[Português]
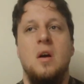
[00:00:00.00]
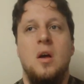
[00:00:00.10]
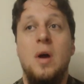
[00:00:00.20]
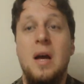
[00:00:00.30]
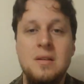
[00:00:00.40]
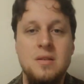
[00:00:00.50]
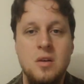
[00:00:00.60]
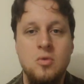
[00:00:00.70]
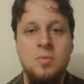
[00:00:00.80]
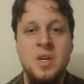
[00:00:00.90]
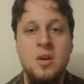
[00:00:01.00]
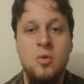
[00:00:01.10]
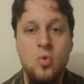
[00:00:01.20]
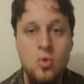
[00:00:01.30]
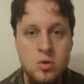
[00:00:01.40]
eu realizei um mini
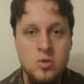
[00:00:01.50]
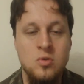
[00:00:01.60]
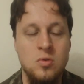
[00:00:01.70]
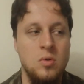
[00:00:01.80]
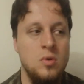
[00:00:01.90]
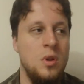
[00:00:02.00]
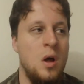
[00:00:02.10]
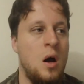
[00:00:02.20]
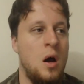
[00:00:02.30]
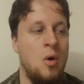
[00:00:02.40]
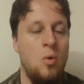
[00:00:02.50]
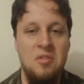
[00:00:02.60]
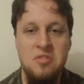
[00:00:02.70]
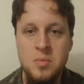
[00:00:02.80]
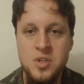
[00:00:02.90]
curso na
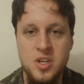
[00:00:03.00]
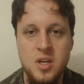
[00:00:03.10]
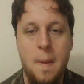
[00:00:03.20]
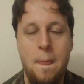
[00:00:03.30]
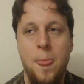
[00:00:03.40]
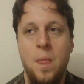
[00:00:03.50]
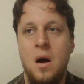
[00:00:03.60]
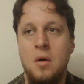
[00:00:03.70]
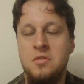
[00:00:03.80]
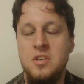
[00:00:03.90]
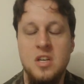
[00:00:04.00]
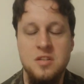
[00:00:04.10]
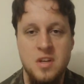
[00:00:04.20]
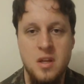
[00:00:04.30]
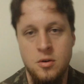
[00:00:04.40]
UFMG, na
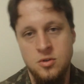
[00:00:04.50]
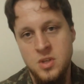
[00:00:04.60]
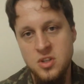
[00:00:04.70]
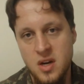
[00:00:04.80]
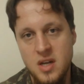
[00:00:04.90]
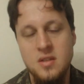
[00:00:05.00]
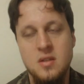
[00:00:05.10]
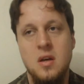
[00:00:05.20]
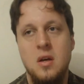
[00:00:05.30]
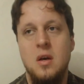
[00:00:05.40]
Universidade Federal de Minas Gerais,